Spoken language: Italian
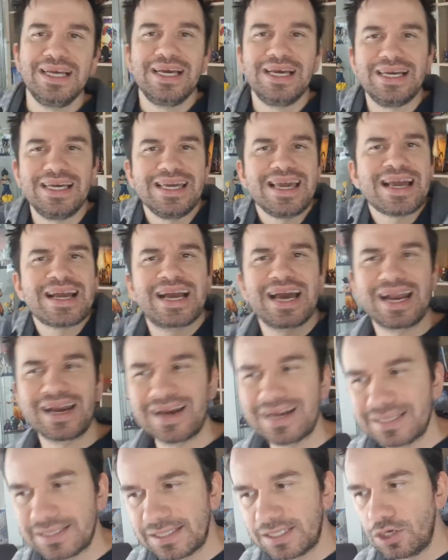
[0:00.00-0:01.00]
eh,
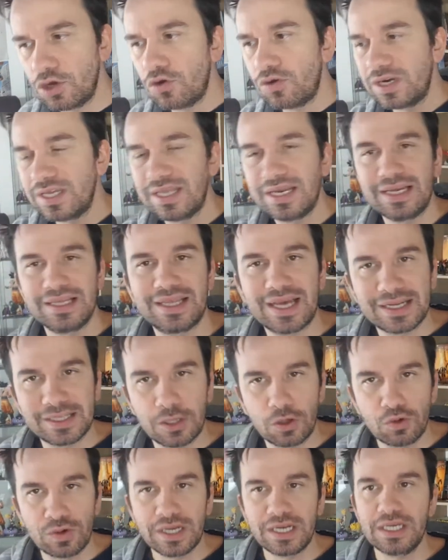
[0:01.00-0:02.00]
incarnazione delle
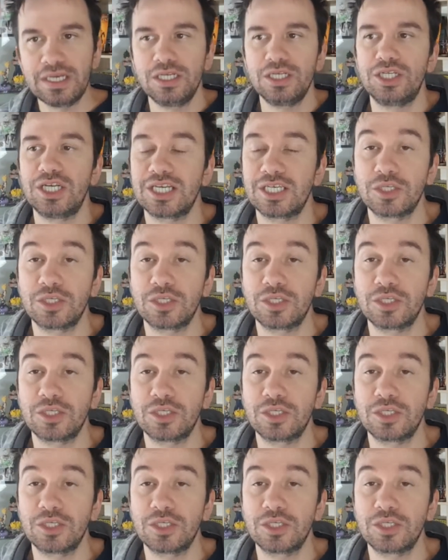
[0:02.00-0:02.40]
tartarughe ninja,